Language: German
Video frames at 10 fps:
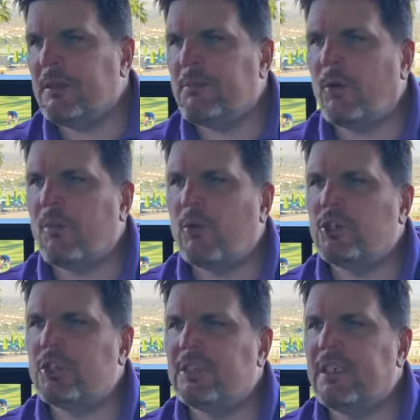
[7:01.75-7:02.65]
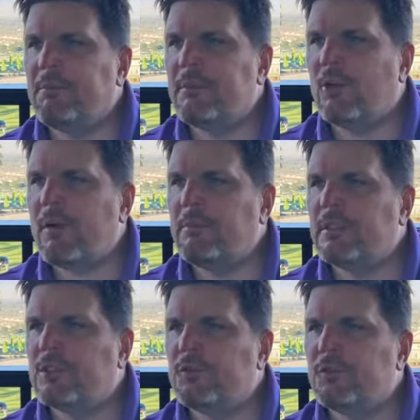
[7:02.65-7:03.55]
Die Promotion gibt nochmal
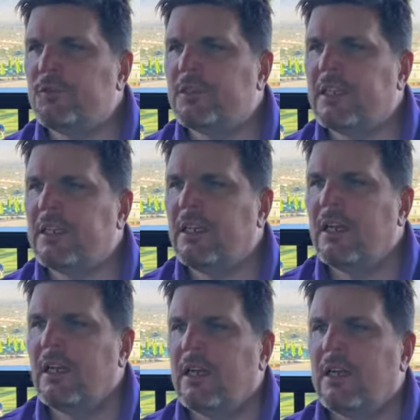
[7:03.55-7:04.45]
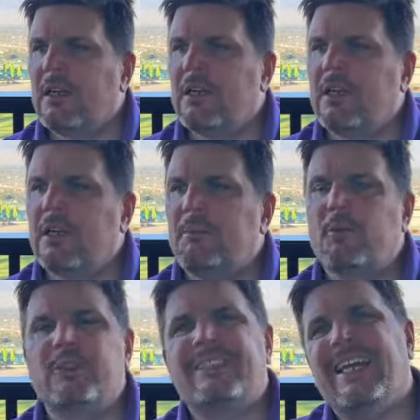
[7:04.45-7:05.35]
bis zu 15 äh,
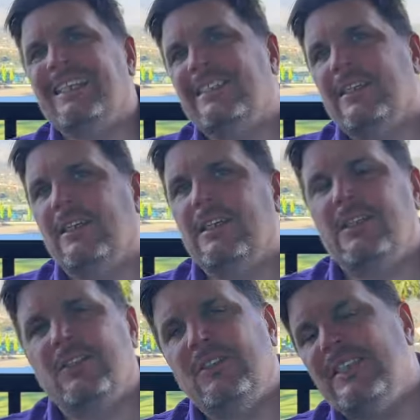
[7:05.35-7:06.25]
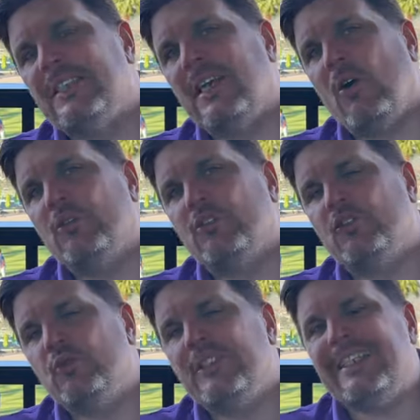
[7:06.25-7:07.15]
Prozent äh, Discount
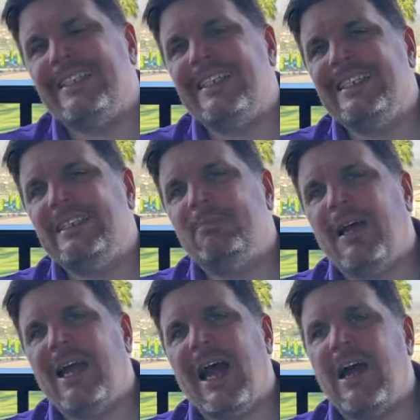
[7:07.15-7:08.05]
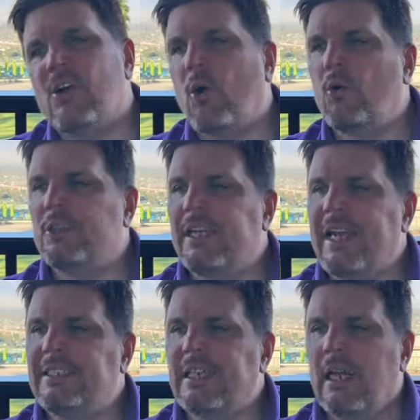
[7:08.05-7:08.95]
zusätzlich bei Arcor
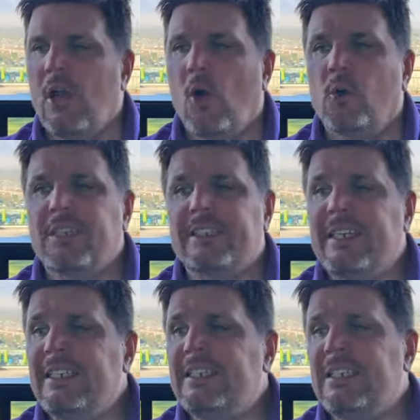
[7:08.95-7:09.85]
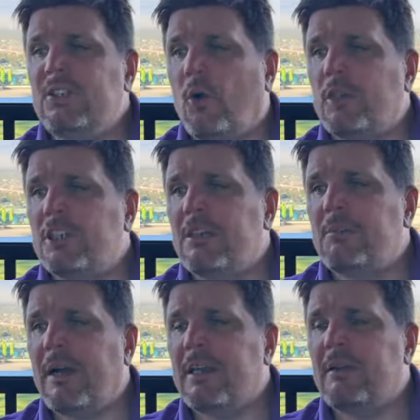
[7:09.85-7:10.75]
Hotels. Und das gilt in Deutschland
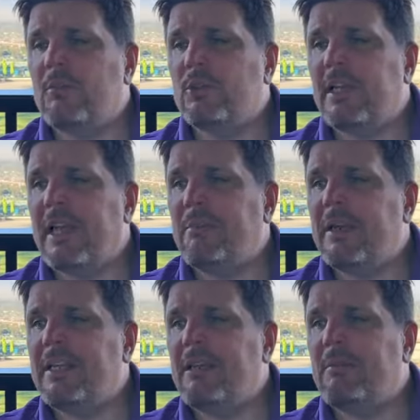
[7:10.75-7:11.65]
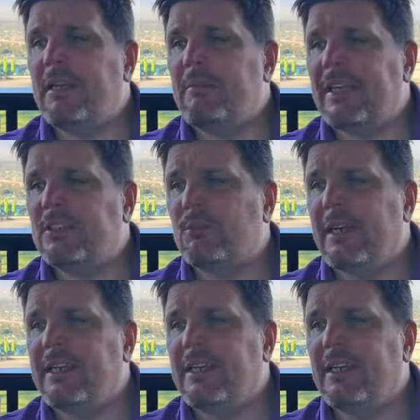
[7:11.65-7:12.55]
bei dem Hotel in Berlin, bei dem SO
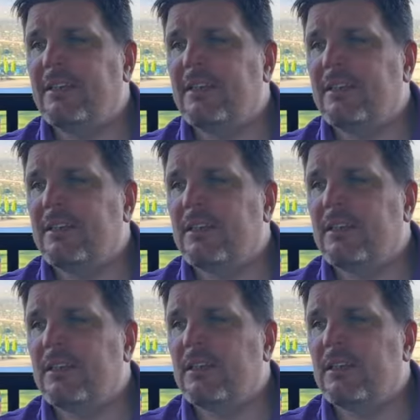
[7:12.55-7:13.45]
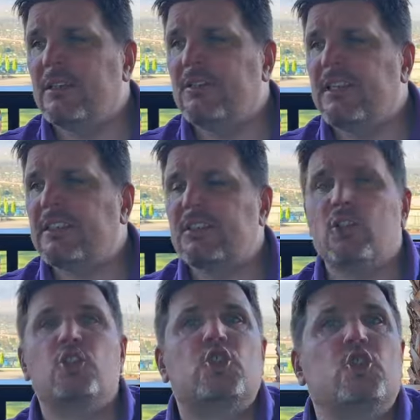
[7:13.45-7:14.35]
Berlin äh, das
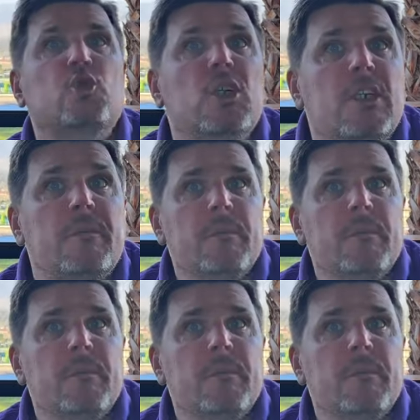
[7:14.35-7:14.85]
Stur.